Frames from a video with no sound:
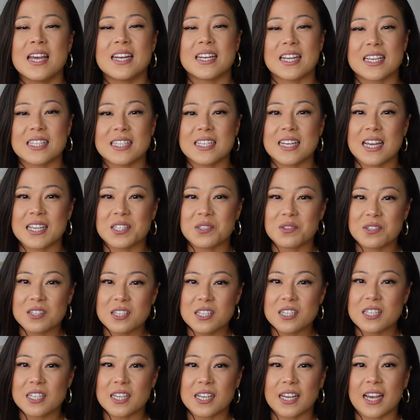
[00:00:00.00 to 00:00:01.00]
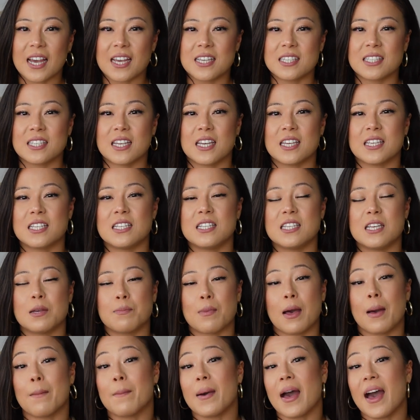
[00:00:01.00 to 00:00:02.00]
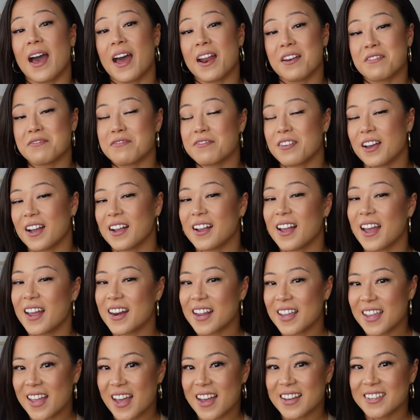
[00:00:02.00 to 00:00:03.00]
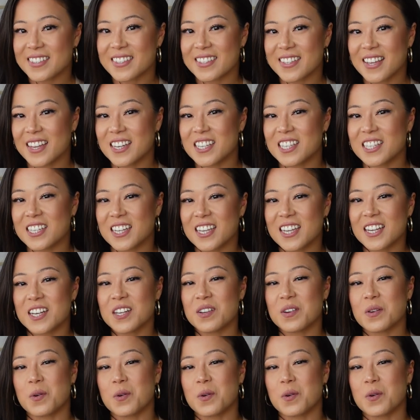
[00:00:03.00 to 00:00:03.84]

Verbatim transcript: Das sind also die Tierkreiszeichen, die immer am Anfang einer Jahreszeit stehen.